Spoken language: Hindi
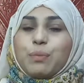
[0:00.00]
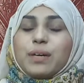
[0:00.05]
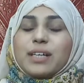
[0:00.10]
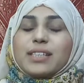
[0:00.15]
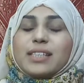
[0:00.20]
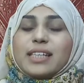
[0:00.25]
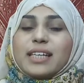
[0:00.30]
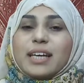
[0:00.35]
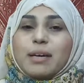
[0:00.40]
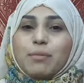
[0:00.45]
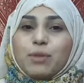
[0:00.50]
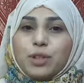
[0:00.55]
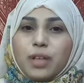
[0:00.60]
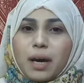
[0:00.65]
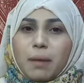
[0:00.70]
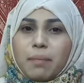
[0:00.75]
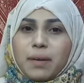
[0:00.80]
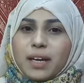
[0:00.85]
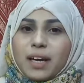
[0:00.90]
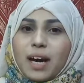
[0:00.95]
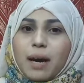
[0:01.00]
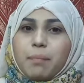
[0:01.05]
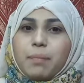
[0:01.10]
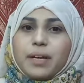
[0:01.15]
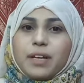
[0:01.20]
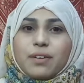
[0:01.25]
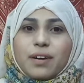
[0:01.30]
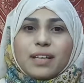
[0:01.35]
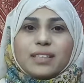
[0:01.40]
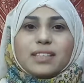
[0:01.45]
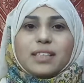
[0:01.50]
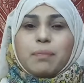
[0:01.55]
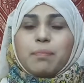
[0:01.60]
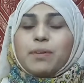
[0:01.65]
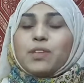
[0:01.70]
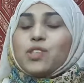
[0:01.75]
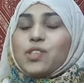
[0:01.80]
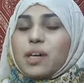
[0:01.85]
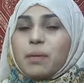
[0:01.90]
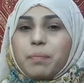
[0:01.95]
मर्जी के मुताबिक आप एक रास्ते
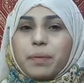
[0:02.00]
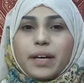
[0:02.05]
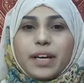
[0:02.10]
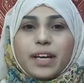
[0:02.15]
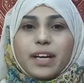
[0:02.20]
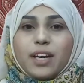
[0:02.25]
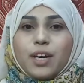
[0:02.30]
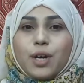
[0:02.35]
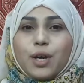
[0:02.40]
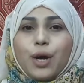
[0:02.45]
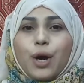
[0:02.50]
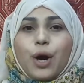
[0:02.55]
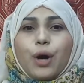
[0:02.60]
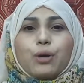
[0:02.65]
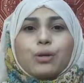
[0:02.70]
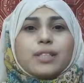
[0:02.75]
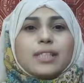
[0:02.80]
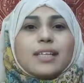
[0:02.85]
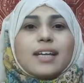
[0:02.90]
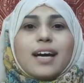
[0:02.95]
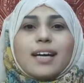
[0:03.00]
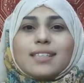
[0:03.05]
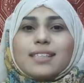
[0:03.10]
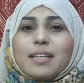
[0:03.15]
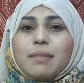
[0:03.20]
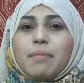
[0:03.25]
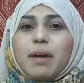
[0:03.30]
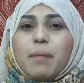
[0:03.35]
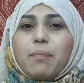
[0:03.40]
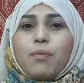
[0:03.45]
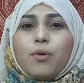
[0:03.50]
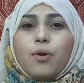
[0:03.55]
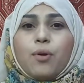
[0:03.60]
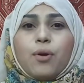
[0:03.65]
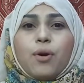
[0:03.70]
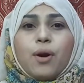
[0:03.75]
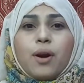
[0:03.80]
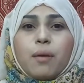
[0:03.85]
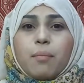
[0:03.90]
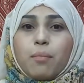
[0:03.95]
पर चल पड़े हैं और उस रास्ते में आपको
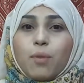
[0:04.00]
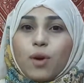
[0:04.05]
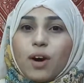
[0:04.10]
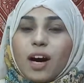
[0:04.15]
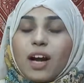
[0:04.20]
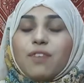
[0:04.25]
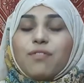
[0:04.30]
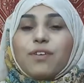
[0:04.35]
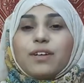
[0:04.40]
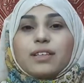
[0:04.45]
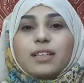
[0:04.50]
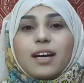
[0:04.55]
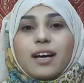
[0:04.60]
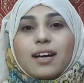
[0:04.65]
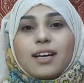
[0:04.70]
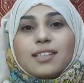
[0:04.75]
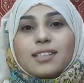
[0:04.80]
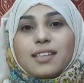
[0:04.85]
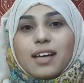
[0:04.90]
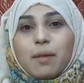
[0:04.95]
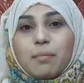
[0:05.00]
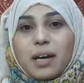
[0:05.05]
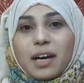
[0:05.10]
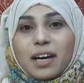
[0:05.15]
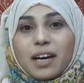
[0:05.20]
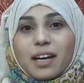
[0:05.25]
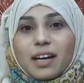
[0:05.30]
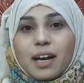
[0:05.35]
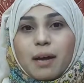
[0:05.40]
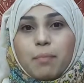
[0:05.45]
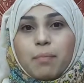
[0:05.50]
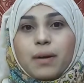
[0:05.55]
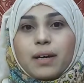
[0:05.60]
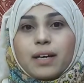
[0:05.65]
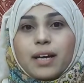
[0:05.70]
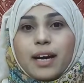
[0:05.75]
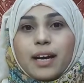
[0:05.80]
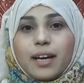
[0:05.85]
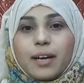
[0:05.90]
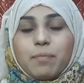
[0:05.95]
मुखालफत का अगर सामना करना पड़
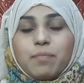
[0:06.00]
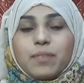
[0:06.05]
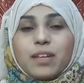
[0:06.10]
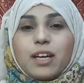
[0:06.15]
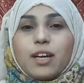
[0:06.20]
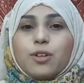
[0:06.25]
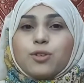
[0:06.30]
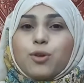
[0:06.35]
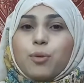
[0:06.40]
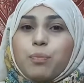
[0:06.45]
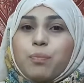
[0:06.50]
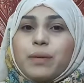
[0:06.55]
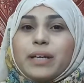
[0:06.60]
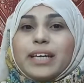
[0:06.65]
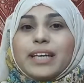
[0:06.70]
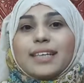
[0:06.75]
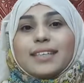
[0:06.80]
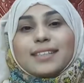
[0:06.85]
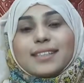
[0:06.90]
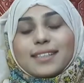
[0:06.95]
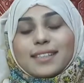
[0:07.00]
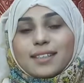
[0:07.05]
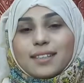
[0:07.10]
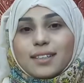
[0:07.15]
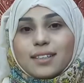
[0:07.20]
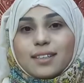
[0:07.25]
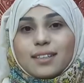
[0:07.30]
रहा है तो प्लीज